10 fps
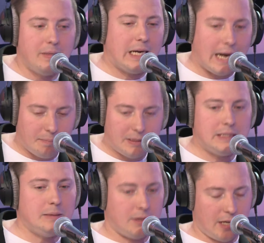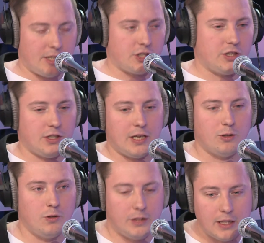мы да. как бы с ними, конечно же, на
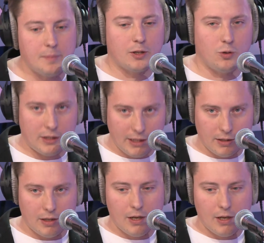одно, делаем одно дело,